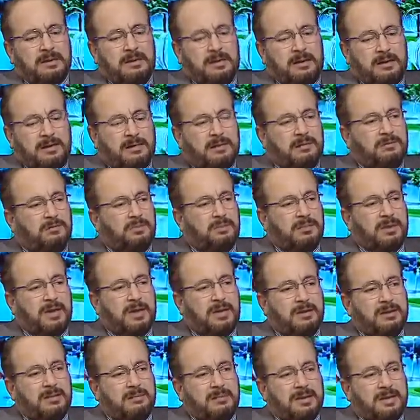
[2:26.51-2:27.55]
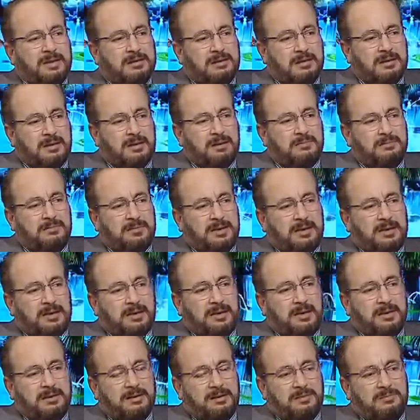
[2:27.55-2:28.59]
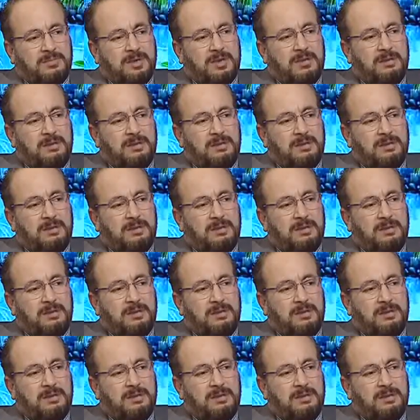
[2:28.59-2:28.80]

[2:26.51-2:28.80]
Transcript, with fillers: عدم عدم اعترافنا حقيقة